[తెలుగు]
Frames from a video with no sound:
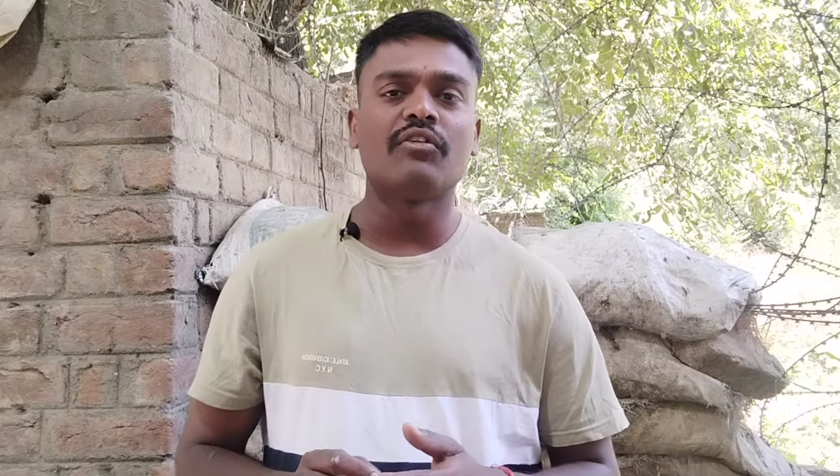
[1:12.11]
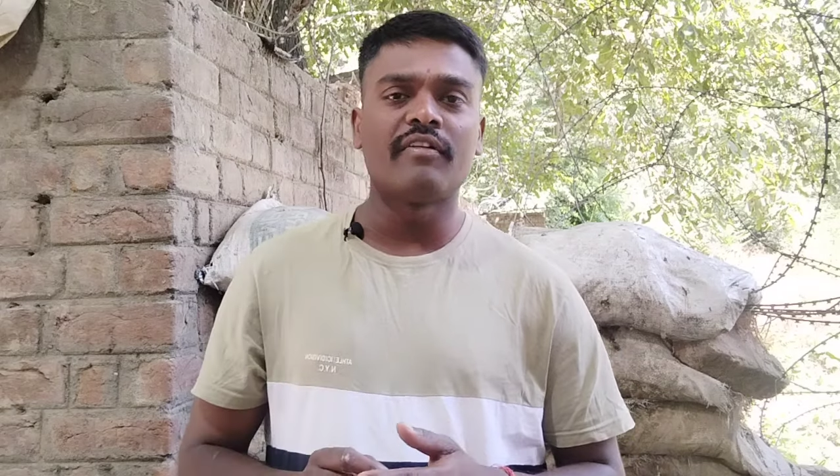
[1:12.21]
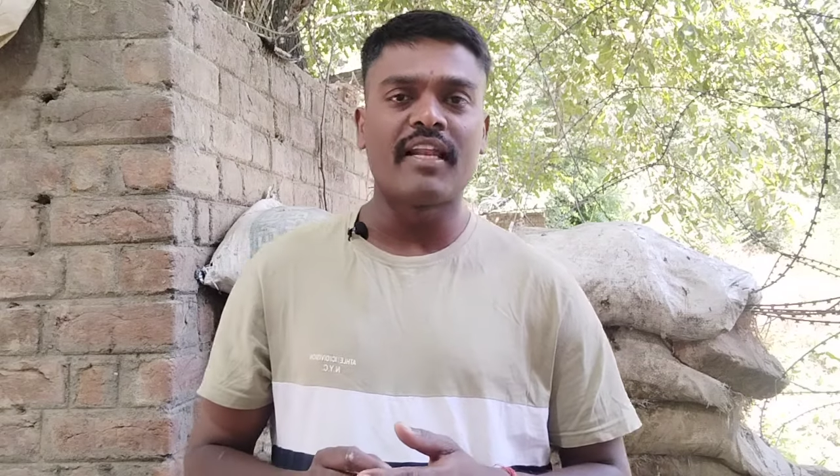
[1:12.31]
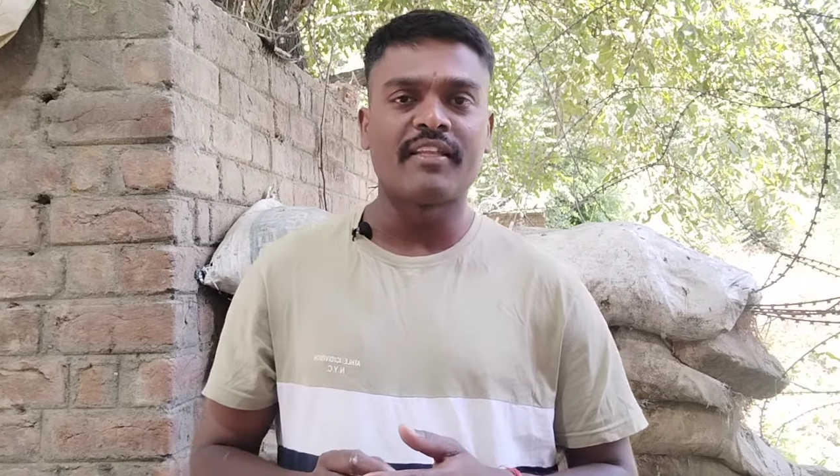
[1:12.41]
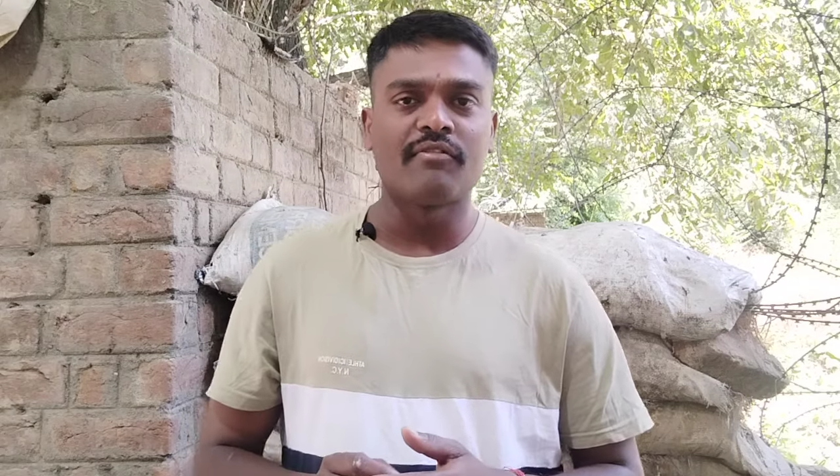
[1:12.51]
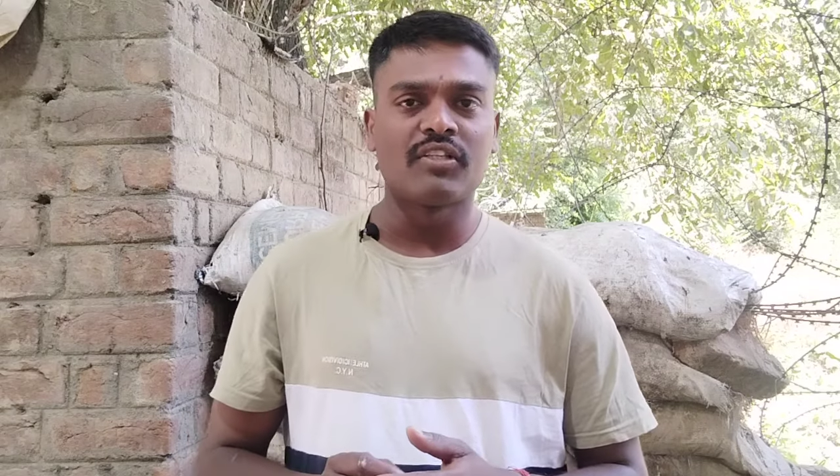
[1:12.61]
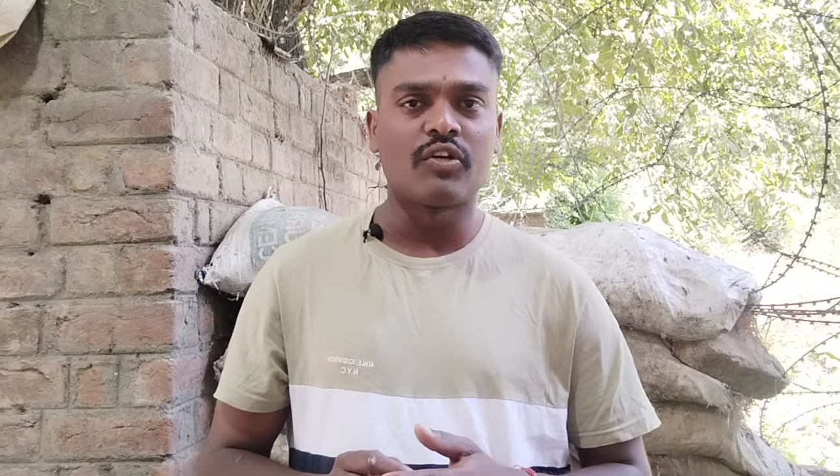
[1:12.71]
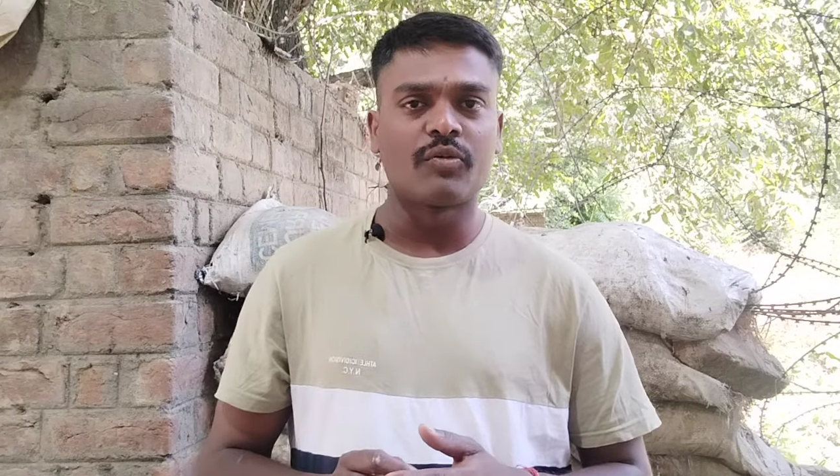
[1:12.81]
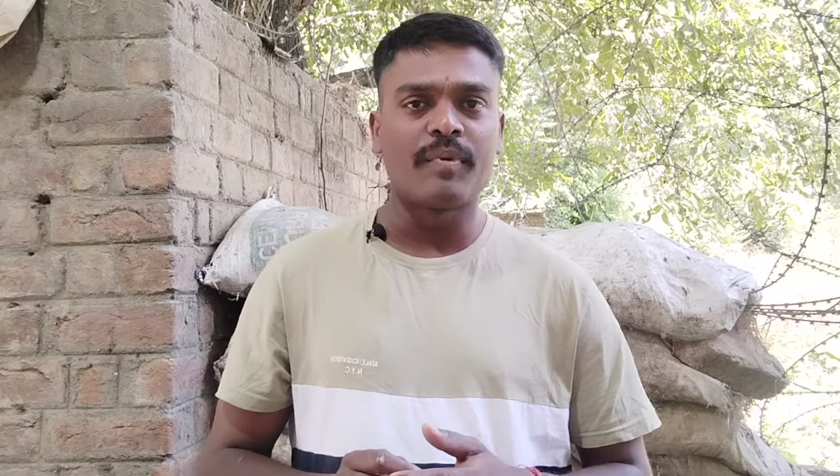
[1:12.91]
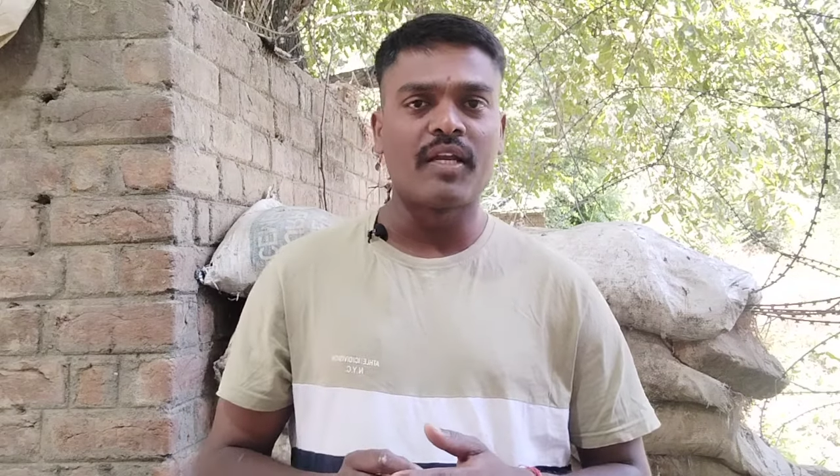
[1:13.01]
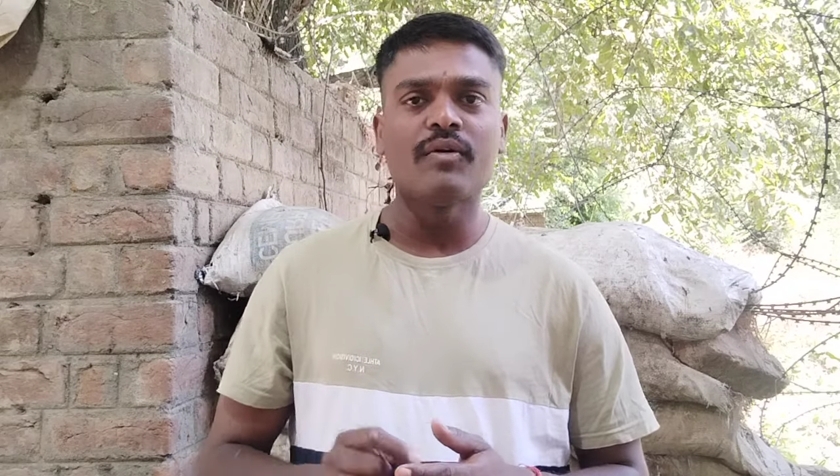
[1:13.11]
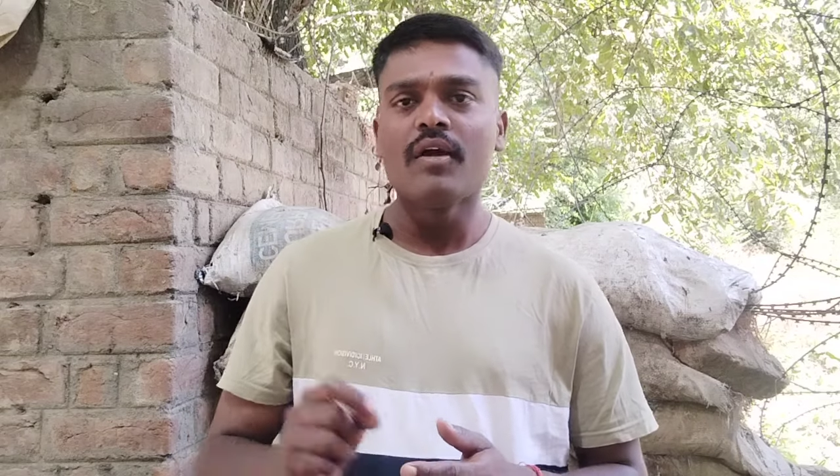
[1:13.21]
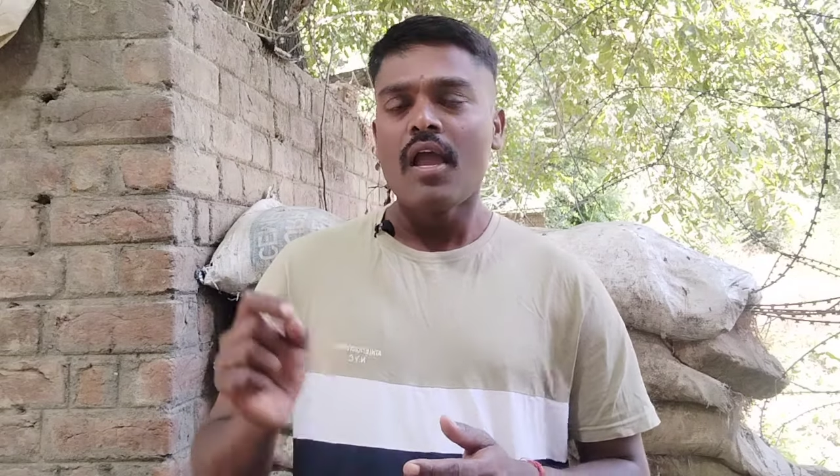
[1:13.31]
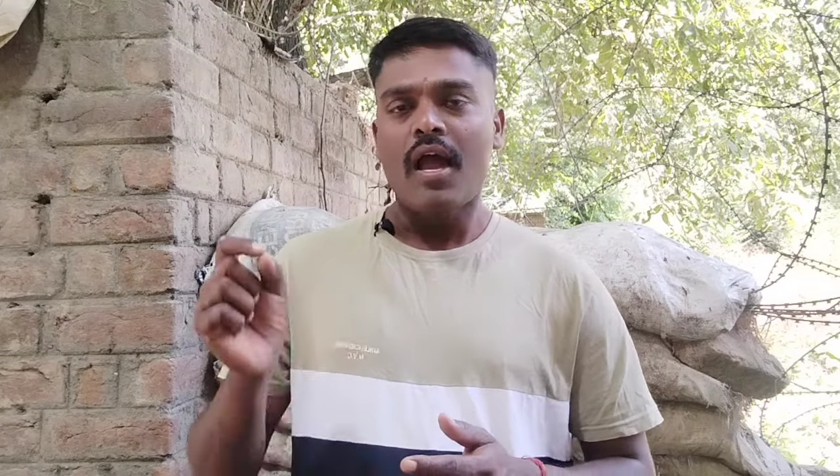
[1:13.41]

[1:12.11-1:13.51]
రెండు వేల ఐదు వందల రూపాయలు